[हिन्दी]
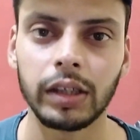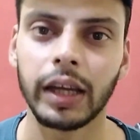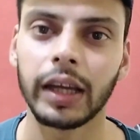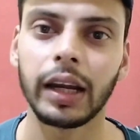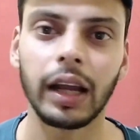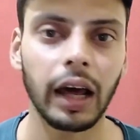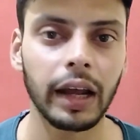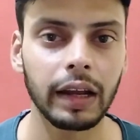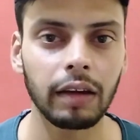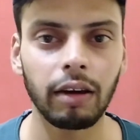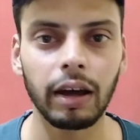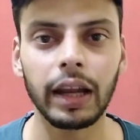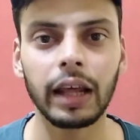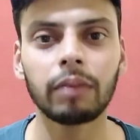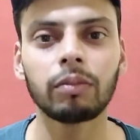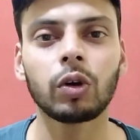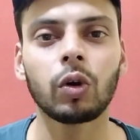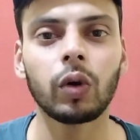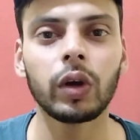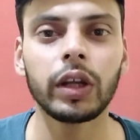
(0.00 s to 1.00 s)
खिलाने वाले
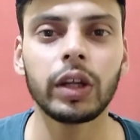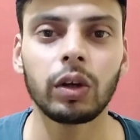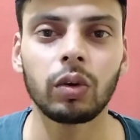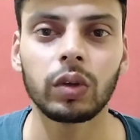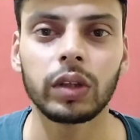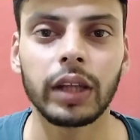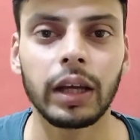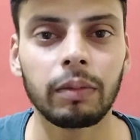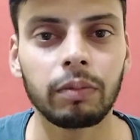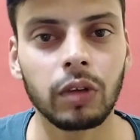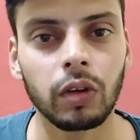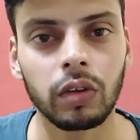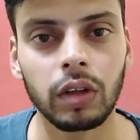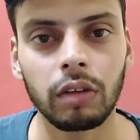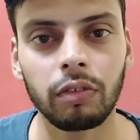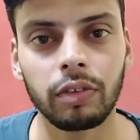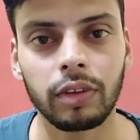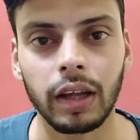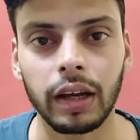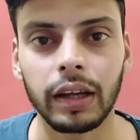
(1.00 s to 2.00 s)
हम कोई नहीं होते हम तो
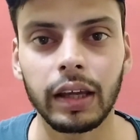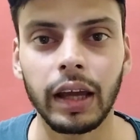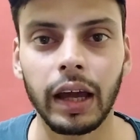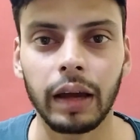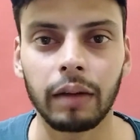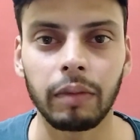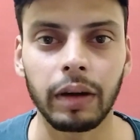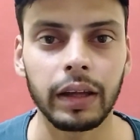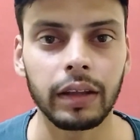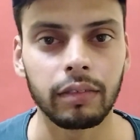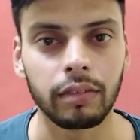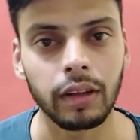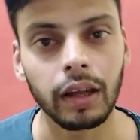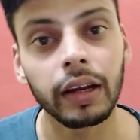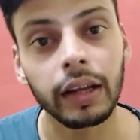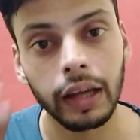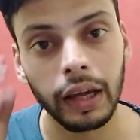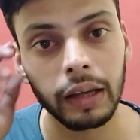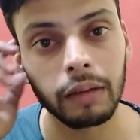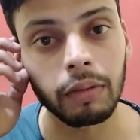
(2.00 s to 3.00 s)
सिर्फ ज़रिया हैं भाई
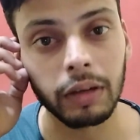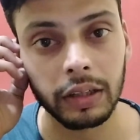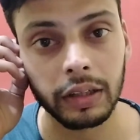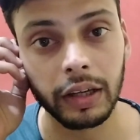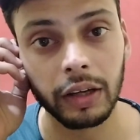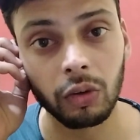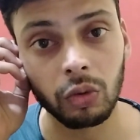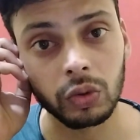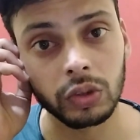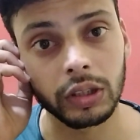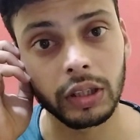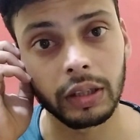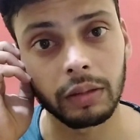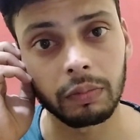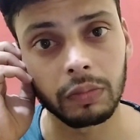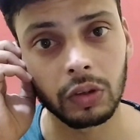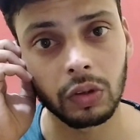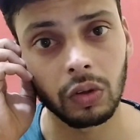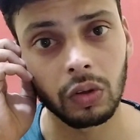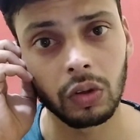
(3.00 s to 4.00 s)
ज़रिया ही बन के खुश हैं
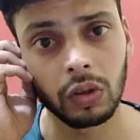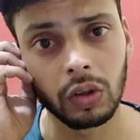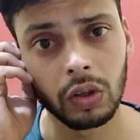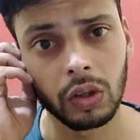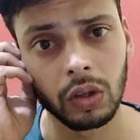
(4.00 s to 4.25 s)
हम तो